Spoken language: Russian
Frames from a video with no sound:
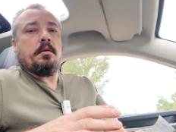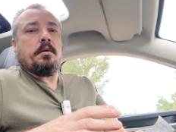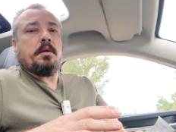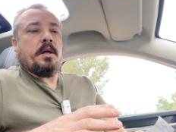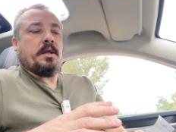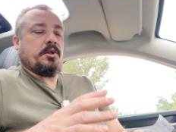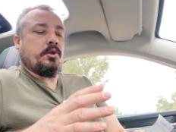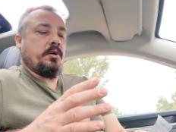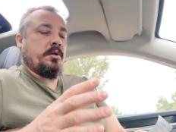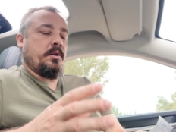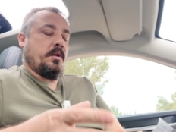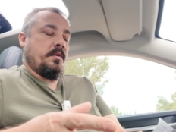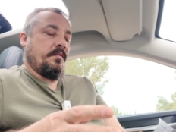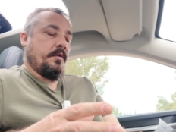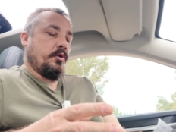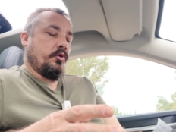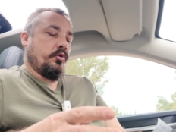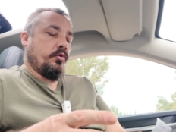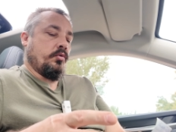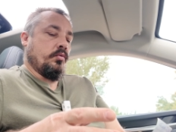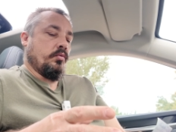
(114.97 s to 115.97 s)
Также
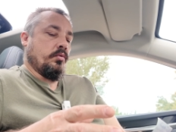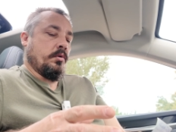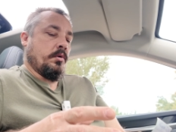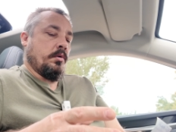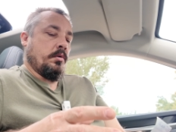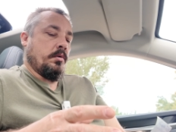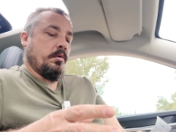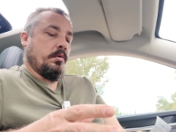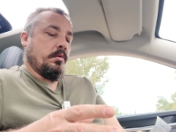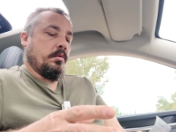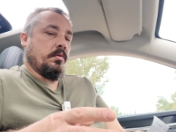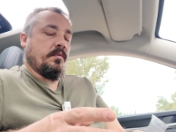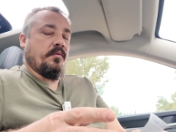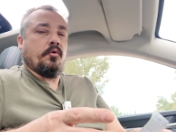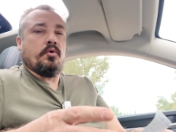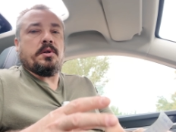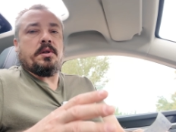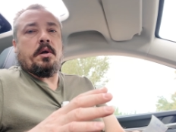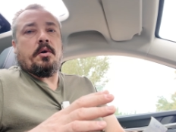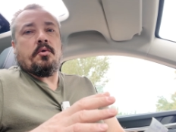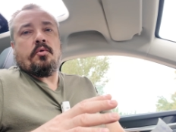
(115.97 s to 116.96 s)
9 штук,
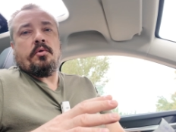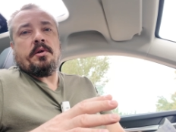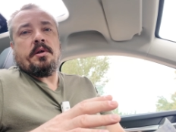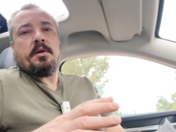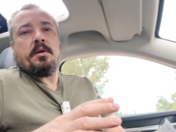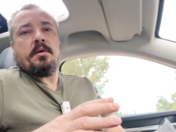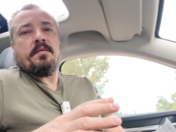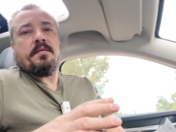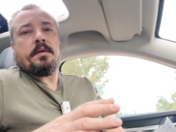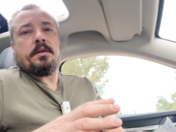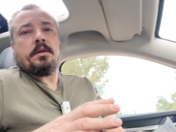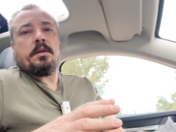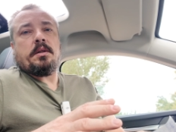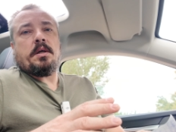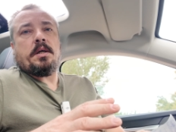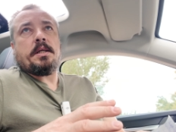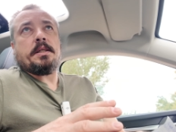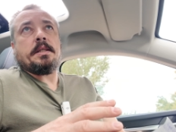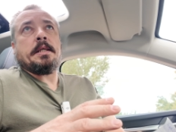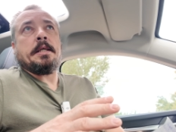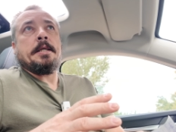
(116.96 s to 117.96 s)
двухсторонние в этот
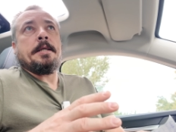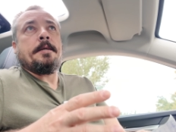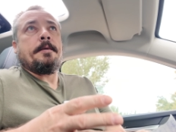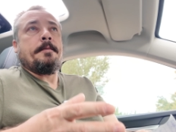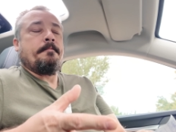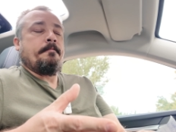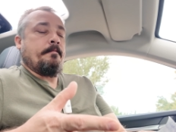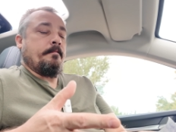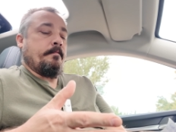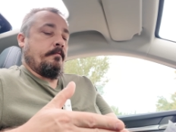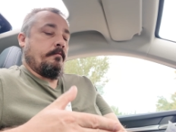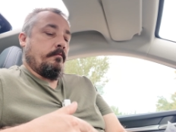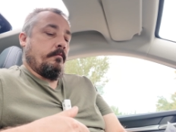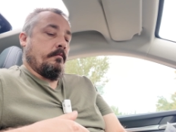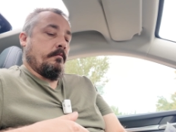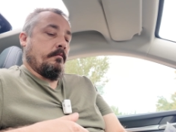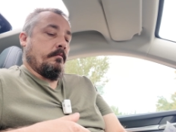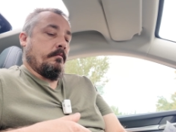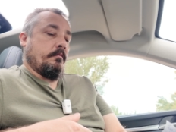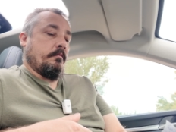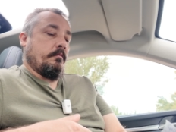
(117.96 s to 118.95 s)
раз
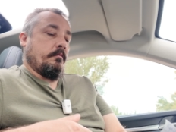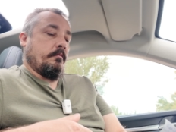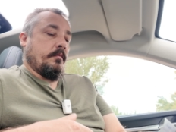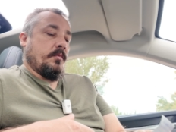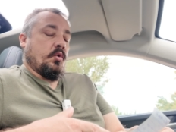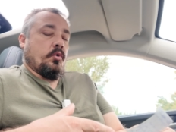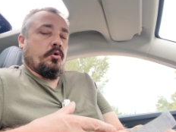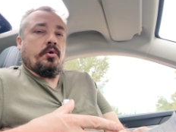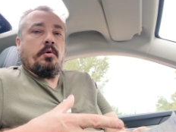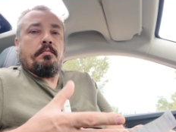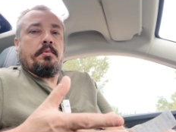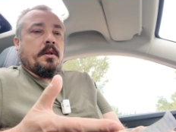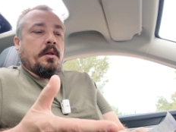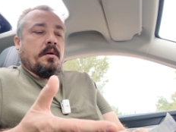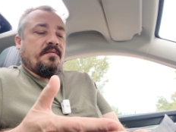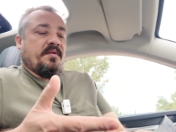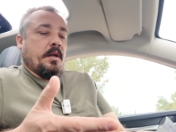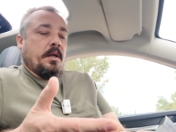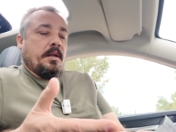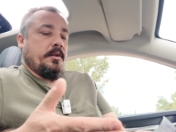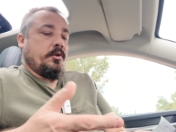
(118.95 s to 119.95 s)
то, что было
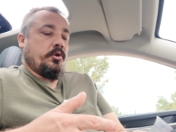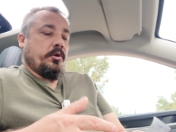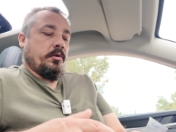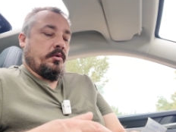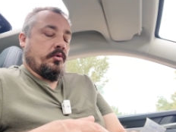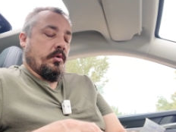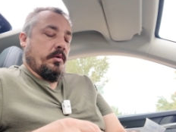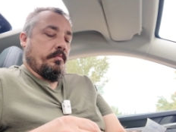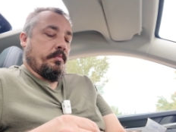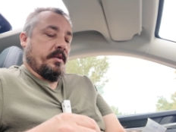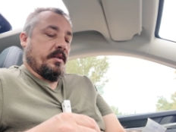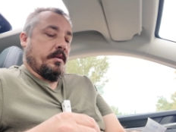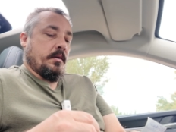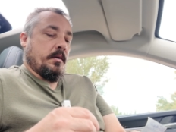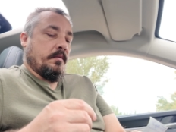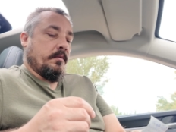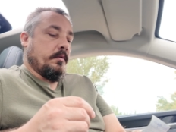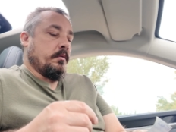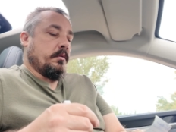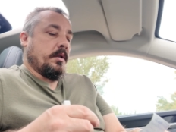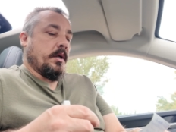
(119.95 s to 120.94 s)
в наличии, то и
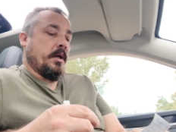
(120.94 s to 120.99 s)
поставил.